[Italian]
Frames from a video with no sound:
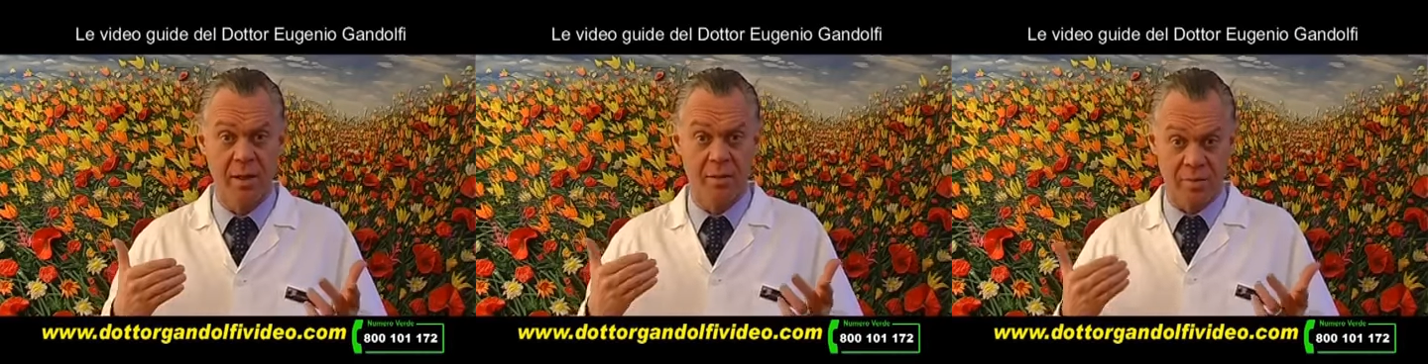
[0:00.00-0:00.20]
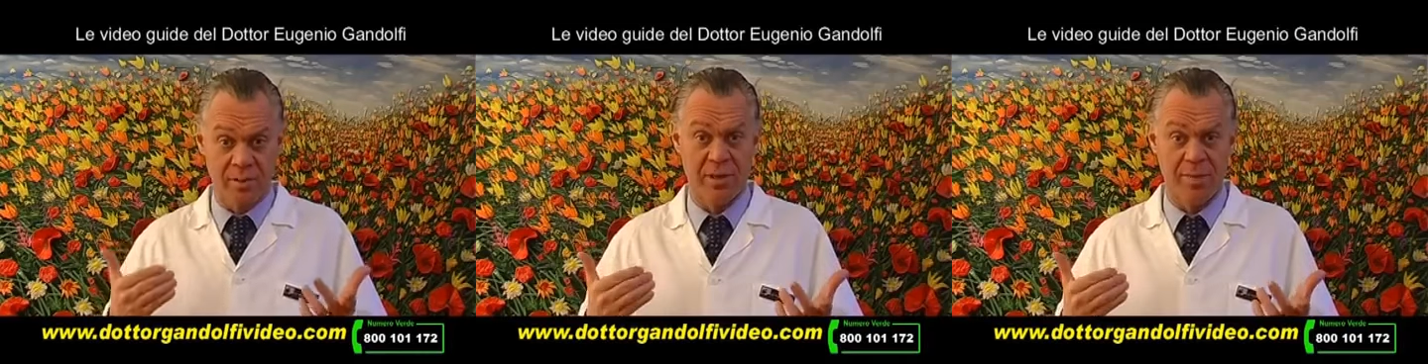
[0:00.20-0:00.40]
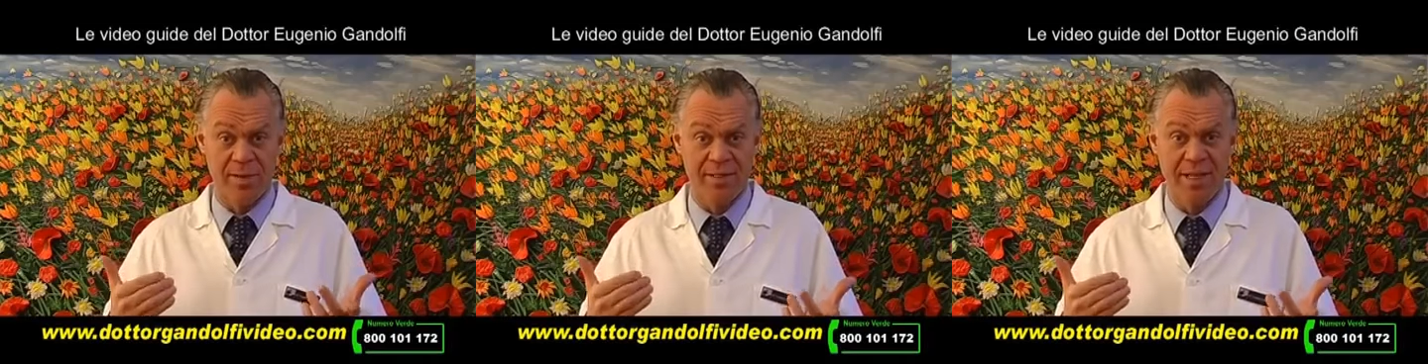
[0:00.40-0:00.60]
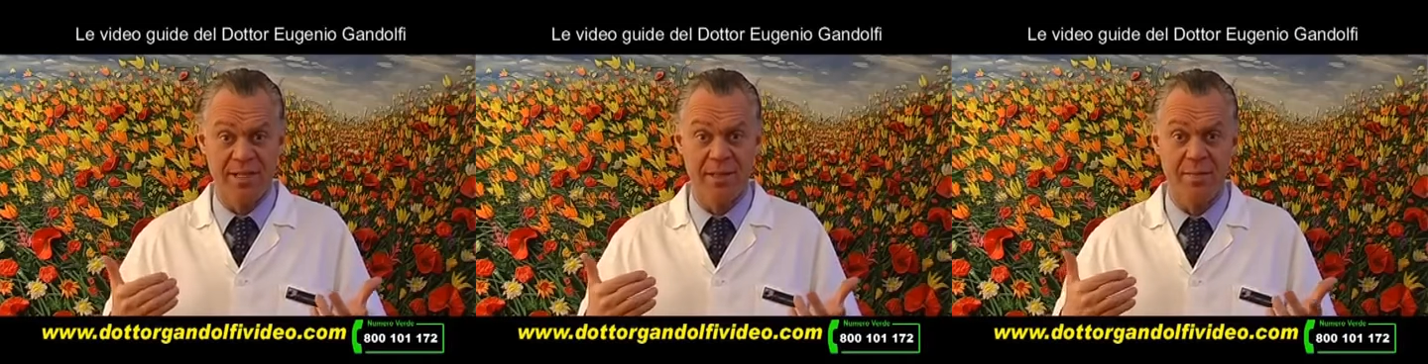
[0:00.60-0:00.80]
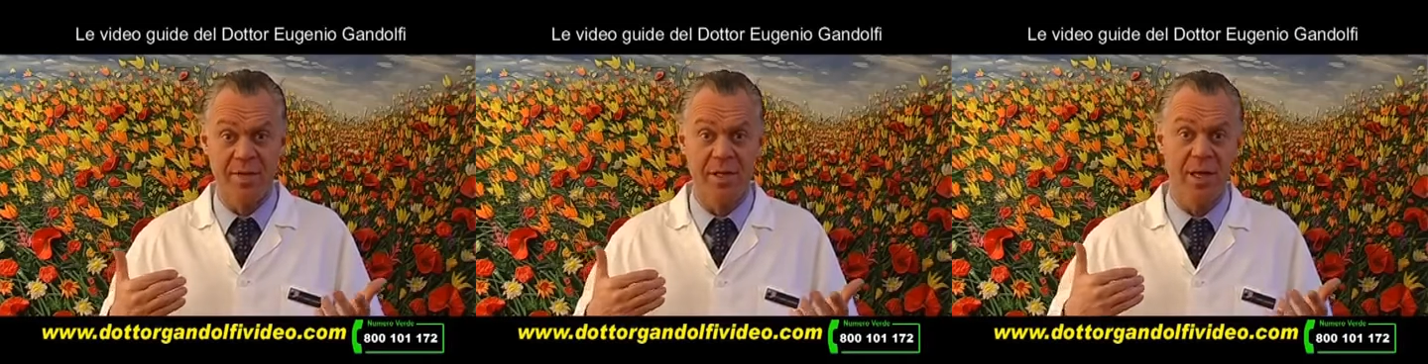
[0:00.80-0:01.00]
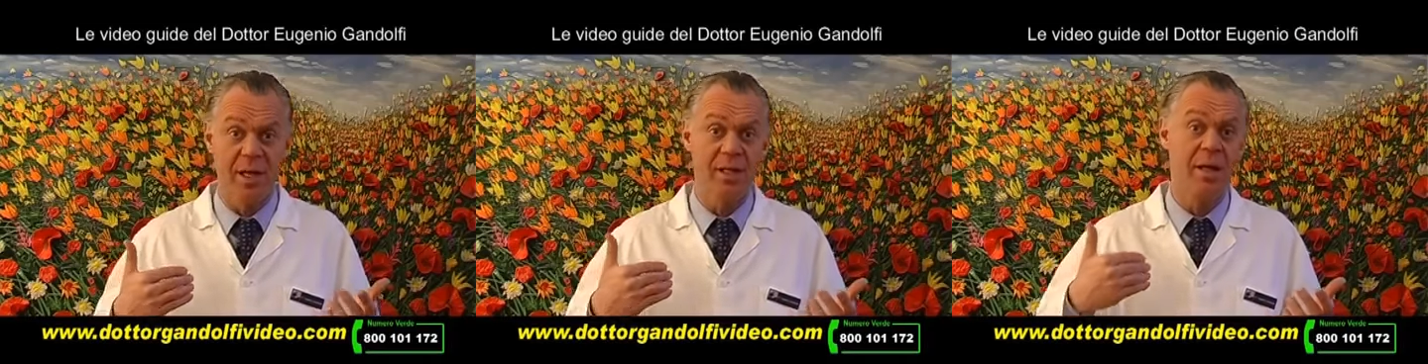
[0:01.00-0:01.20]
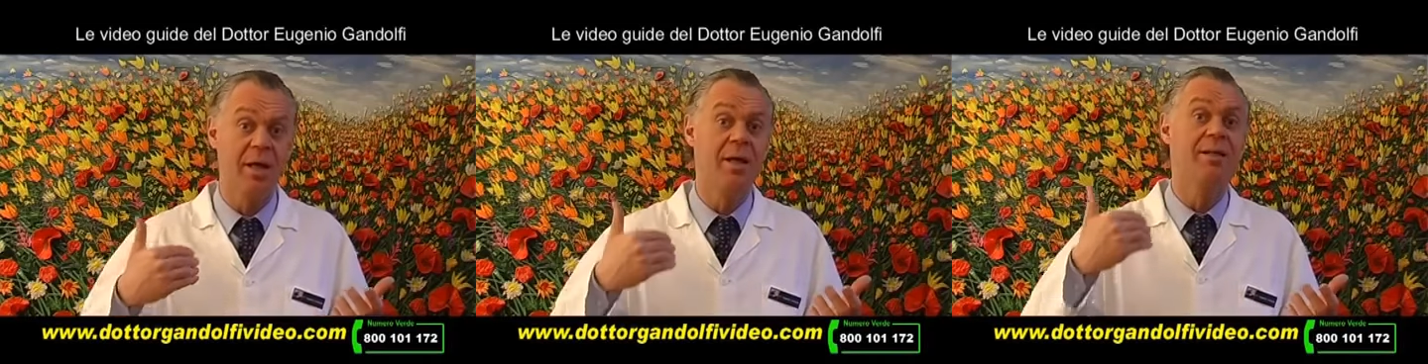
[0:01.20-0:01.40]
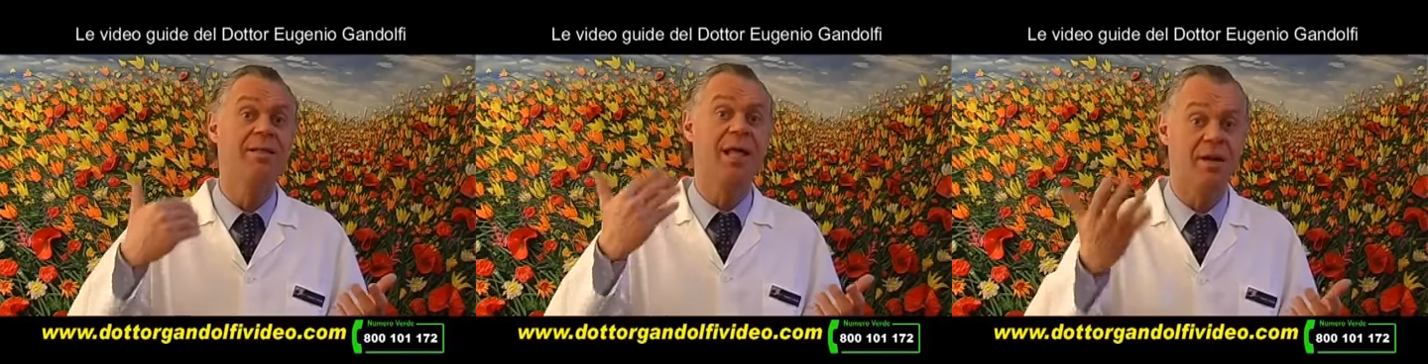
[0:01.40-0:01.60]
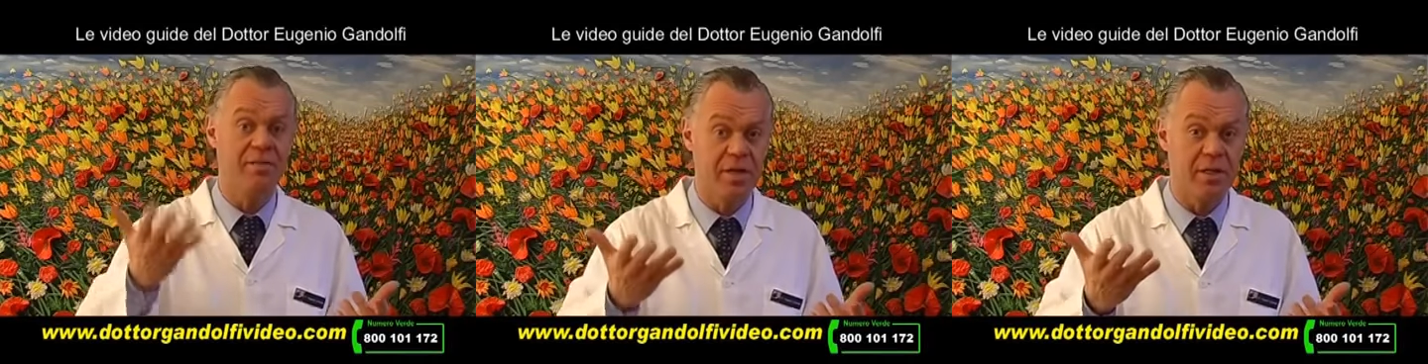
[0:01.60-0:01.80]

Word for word: questa paziente mi chiede, nella